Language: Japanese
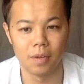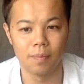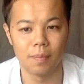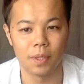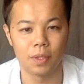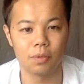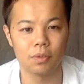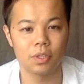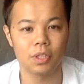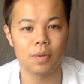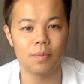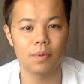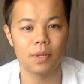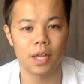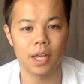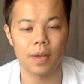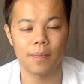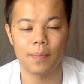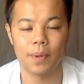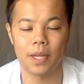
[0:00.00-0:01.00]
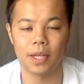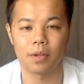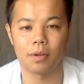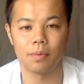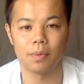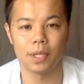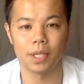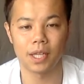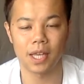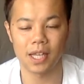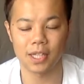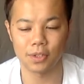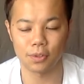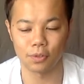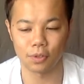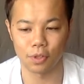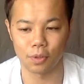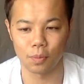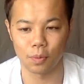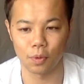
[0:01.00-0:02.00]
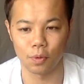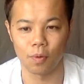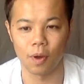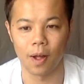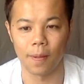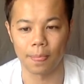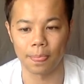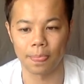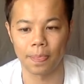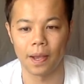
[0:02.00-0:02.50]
まあ、どうしてもねやっぱりコミュニケーションというものは